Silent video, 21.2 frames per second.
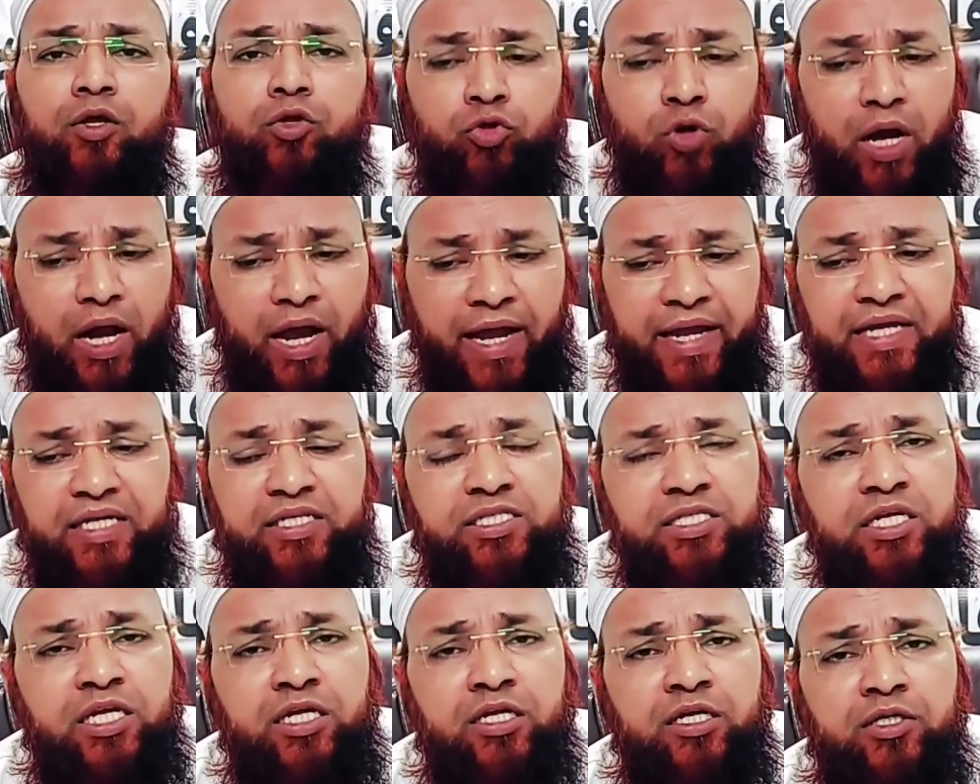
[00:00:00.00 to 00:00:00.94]
तो
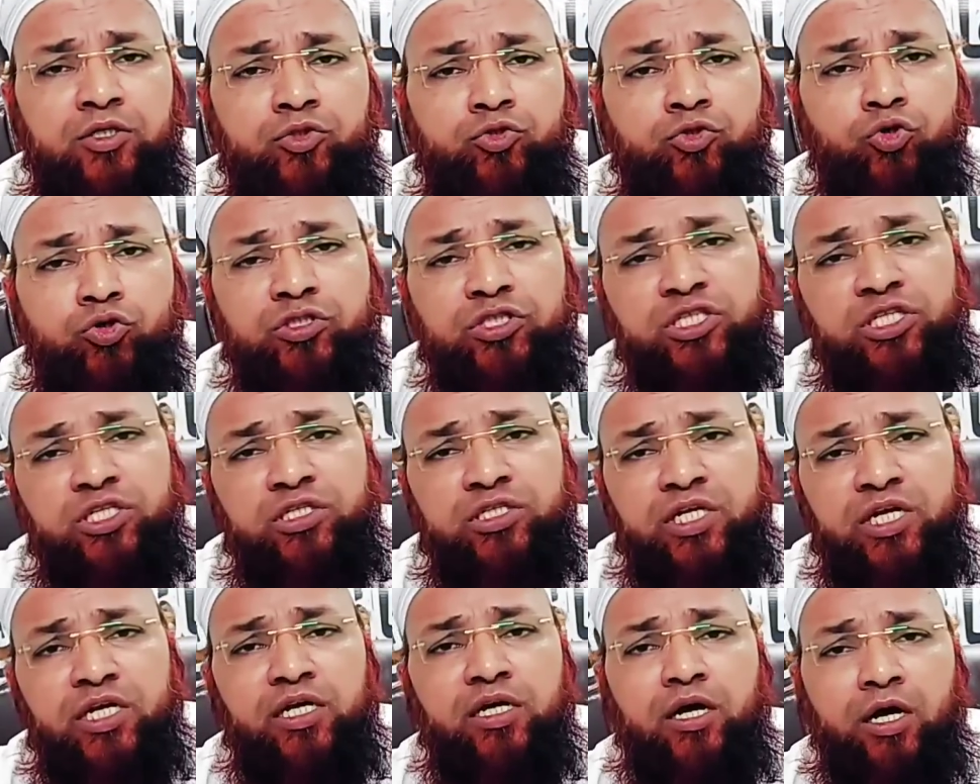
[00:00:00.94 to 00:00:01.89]
ऐसी जो
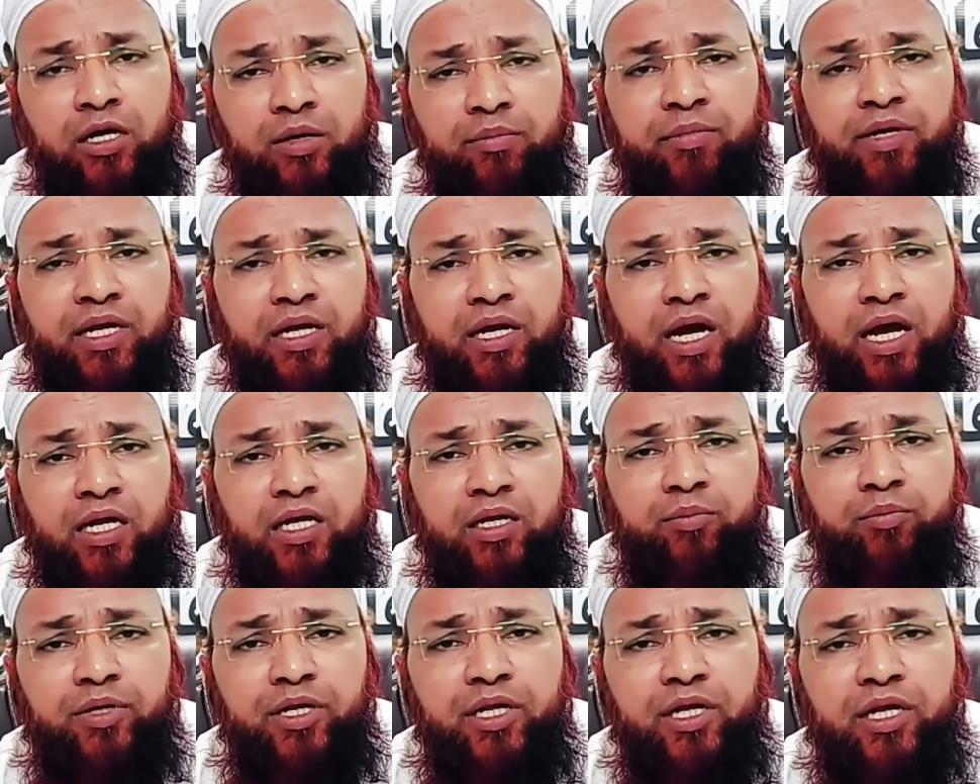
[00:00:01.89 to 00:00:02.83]
चीज़ें घर में
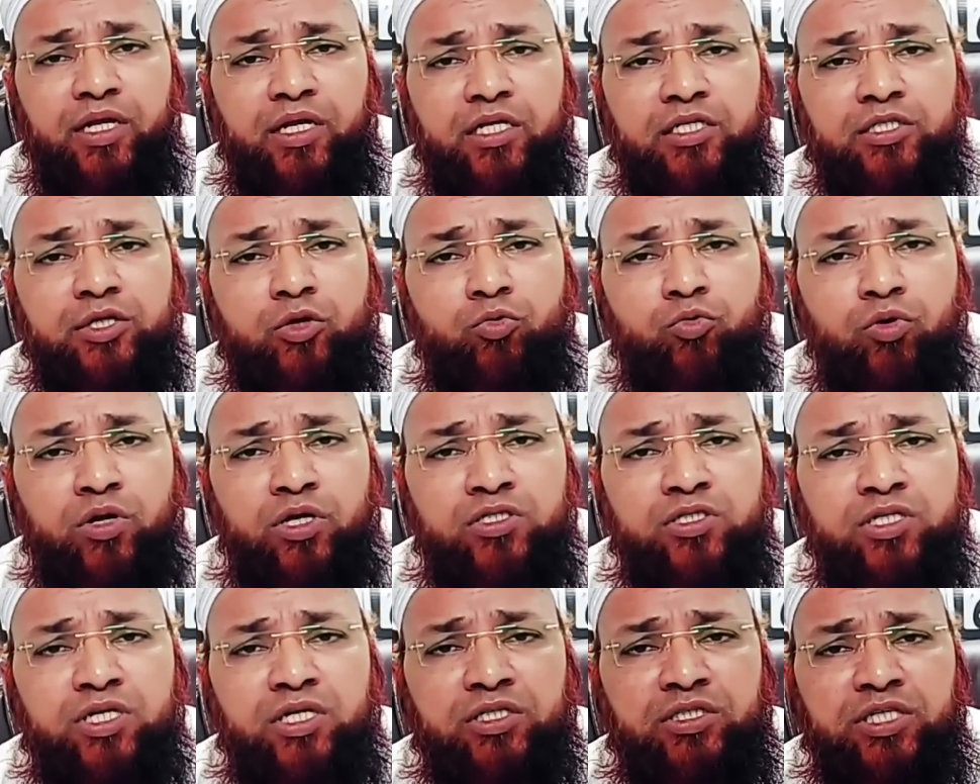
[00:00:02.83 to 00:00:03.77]
खाने पीने की ज़रूरत
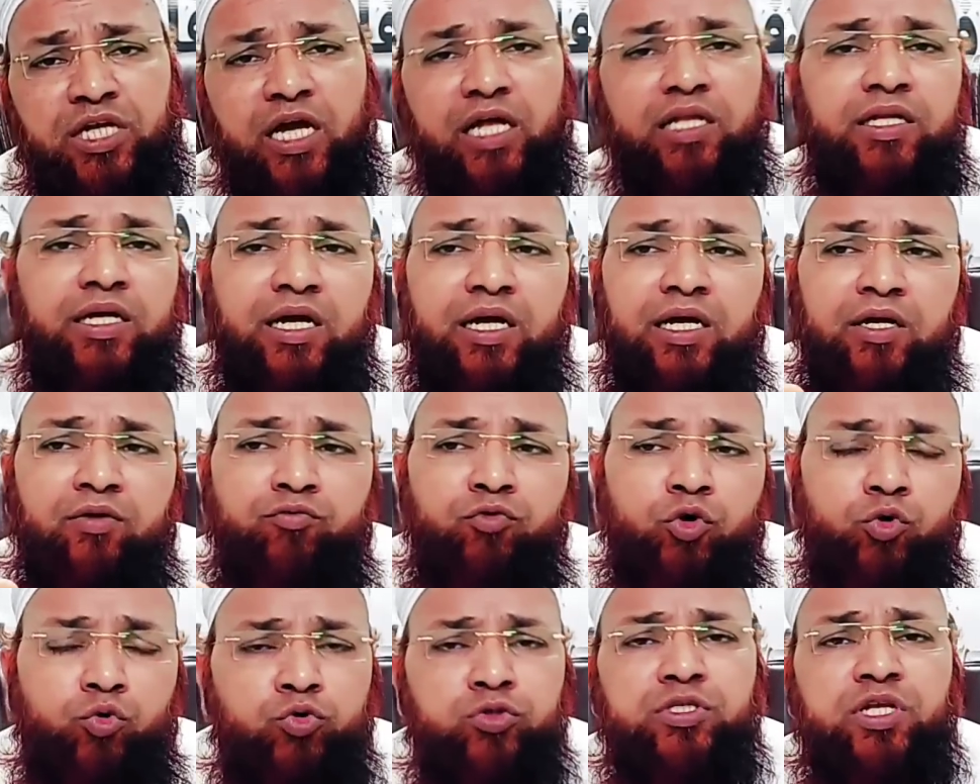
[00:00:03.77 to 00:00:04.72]
से ज़्यादा है
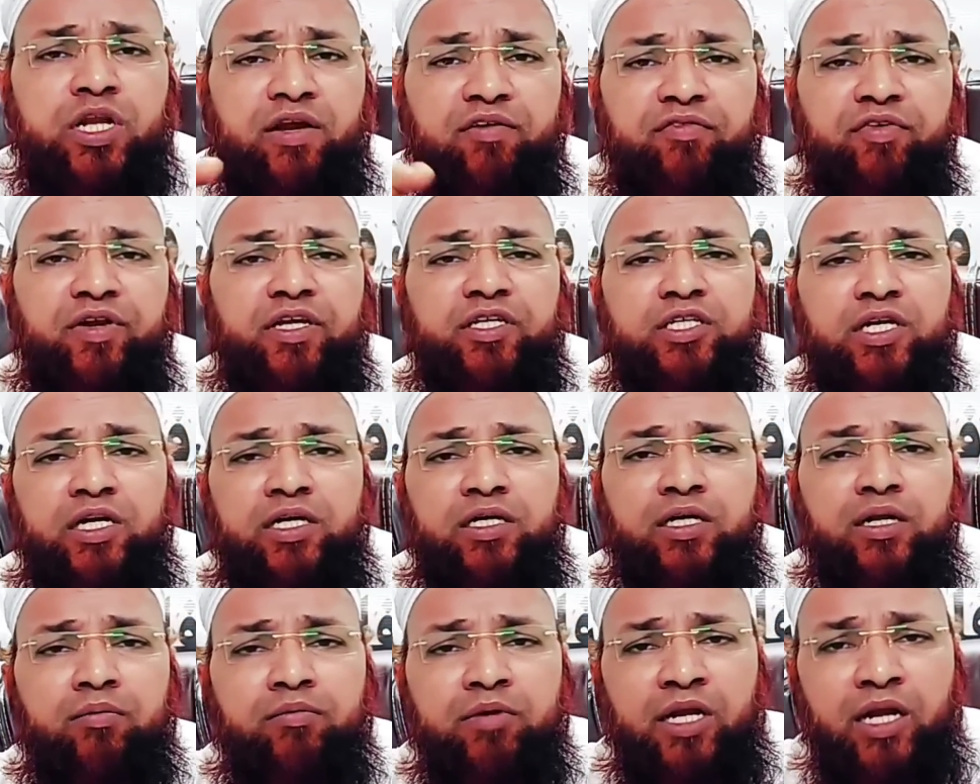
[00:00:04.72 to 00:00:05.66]
वो उस
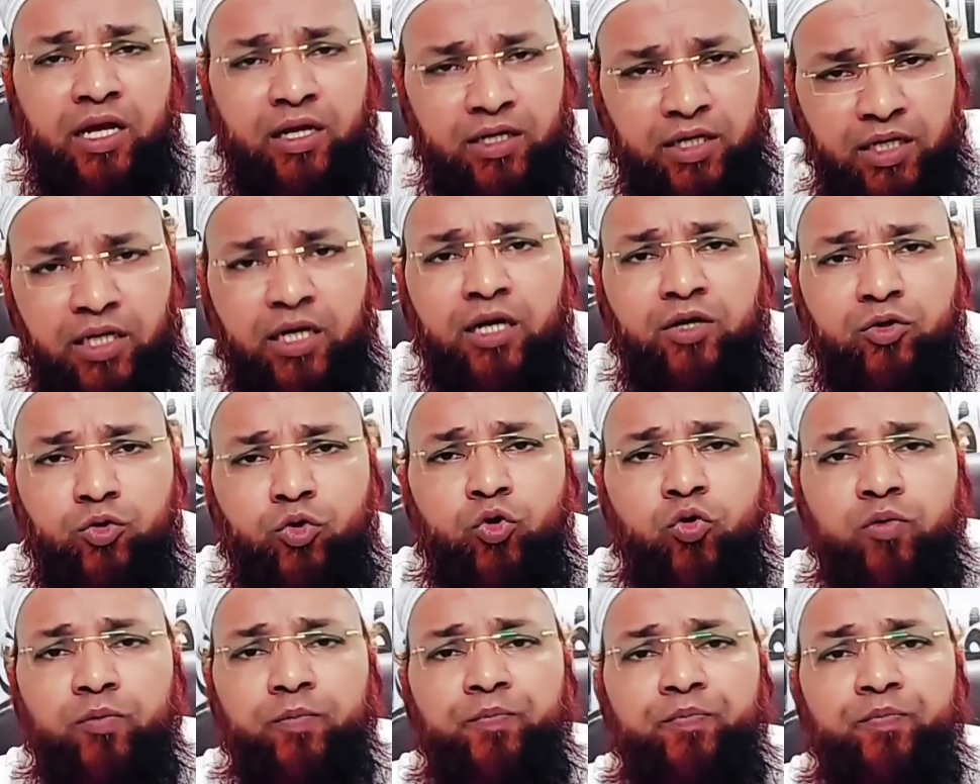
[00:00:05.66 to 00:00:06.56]
रेफ्रिजरेटर में ला के रख दो